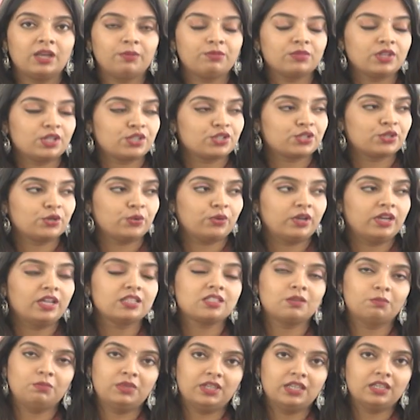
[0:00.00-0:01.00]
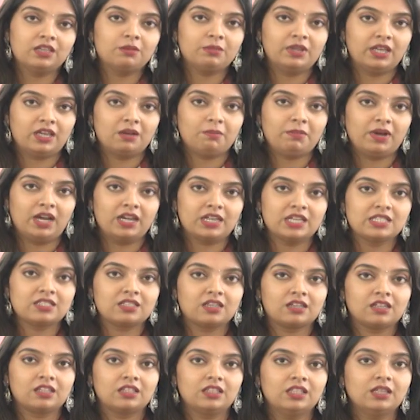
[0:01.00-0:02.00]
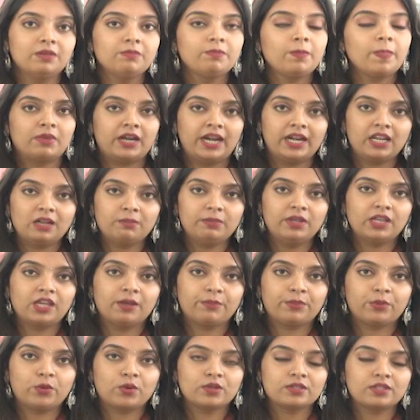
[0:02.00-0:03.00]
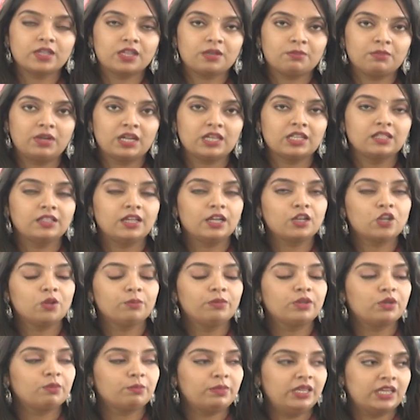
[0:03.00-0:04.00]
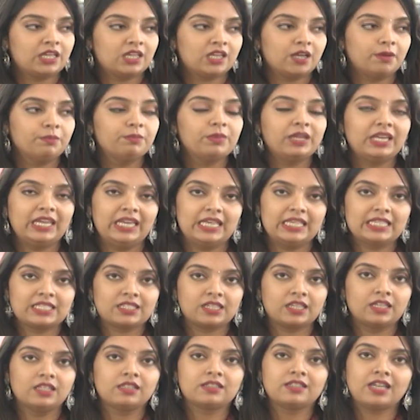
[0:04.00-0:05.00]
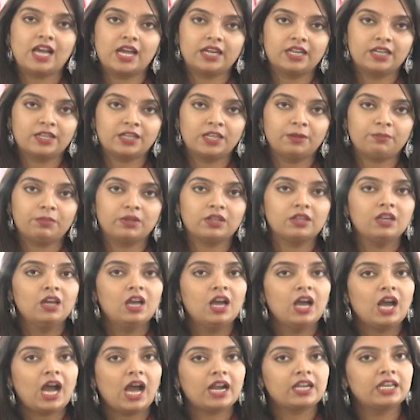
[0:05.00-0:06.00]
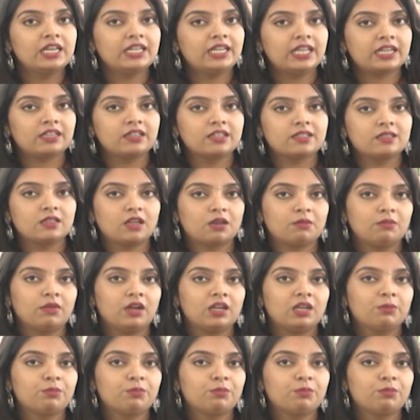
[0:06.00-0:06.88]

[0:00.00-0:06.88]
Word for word: నేమ్ తెచ్చుకోవాలి యాజ్ అ బీయింగ్ మేకప్ ఆర్టిస్ట్ అనేది బ్రైడల్ మేకప్ కోర్స్ అనమాట దాంట్లో మీకు మేకప్ హెయిర్ స్టైల్ సారీ డ్రేపింగ్ అన్ని టెక్నిక్స్ అనమాట